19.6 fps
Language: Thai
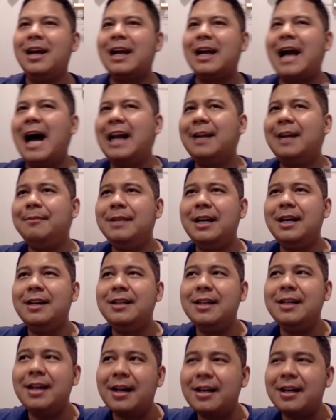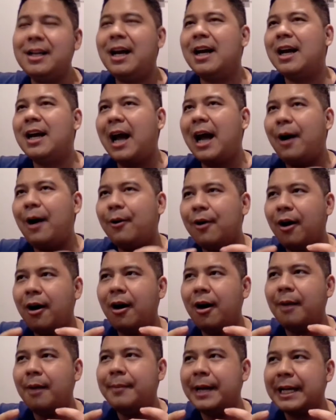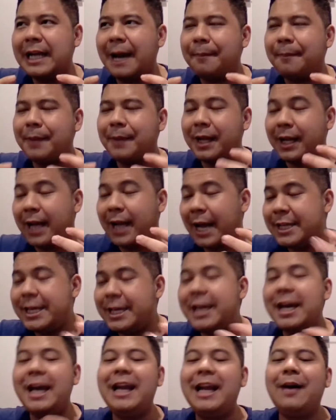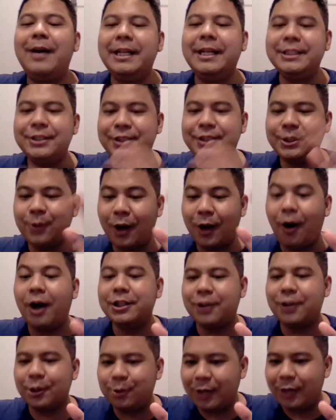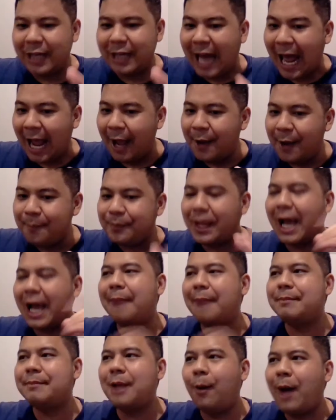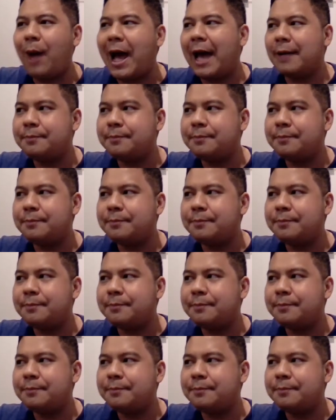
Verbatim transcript: การดำเนินเนื้อเรื่องเขาก็เหมือนกับขยี้ให้เราเห็นตัวละครสองตัวนี่แหละนะครับแต่ว่า